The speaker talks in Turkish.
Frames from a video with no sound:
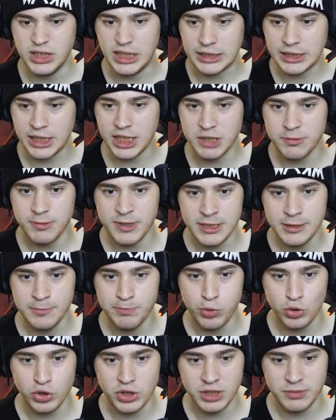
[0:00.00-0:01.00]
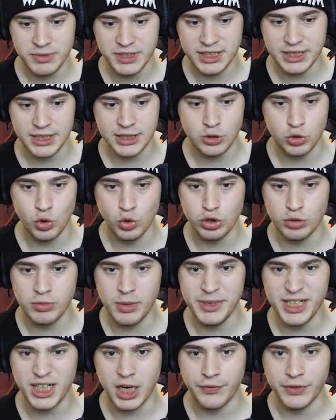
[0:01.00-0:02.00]
Yaklaşma. Imposter mısın desin
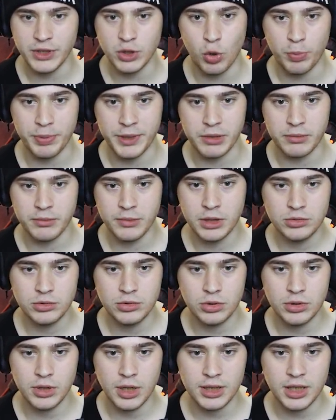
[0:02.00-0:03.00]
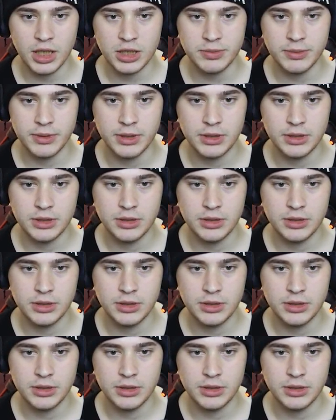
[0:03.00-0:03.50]
öldürme beni kafanı koparırım. Çok yaklaşma.